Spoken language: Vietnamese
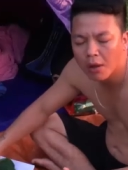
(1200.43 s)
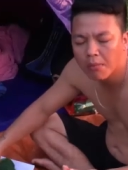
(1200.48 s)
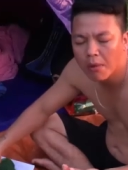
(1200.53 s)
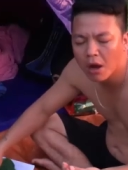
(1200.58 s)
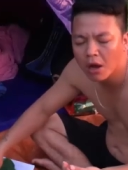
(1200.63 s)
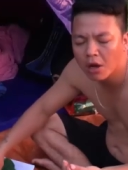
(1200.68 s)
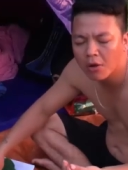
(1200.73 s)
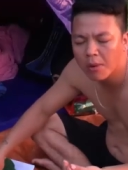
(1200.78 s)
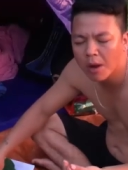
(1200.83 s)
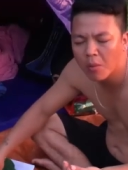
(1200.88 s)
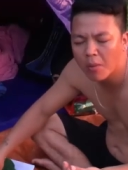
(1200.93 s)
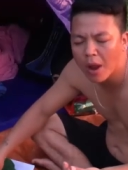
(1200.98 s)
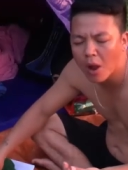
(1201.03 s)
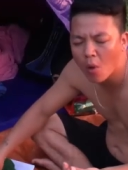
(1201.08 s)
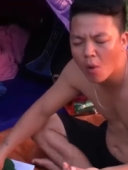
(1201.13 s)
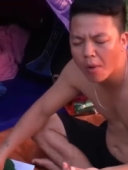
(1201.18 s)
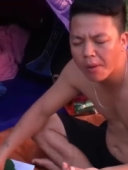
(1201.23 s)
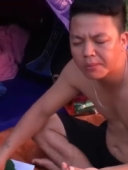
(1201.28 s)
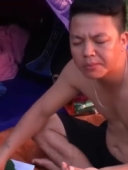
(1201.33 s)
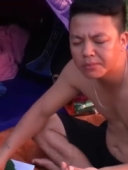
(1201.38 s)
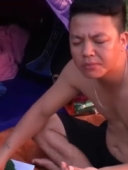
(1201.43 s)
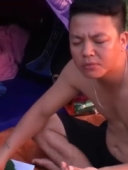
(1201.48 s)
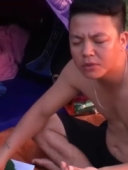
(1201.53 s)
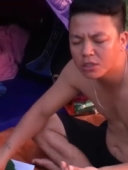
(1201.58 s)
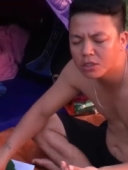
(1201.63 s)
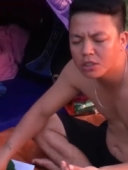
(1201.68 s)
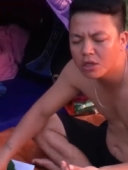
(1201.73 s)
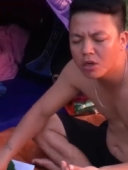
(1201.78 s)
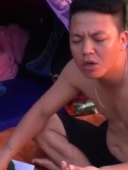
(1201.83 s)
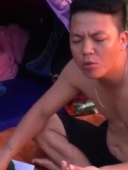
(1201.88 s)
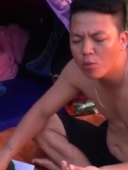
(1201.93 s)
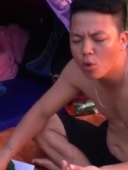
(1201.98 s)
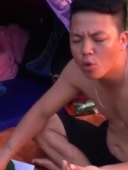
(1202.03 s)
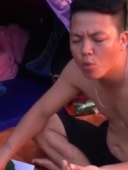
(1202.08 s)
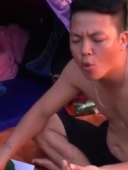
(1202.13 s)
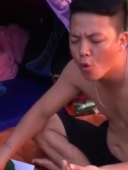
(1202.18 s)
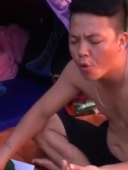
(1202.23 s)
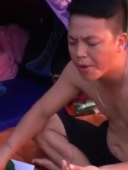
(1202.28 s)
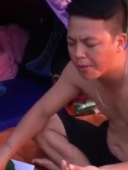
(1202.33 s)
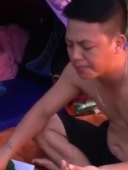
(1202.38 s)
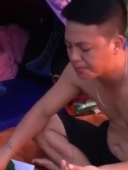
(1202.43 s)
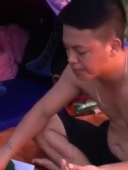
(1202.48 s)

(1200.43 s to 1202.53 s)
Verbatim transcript: mỡ nó béo béo, cái trứng nó bùi bùi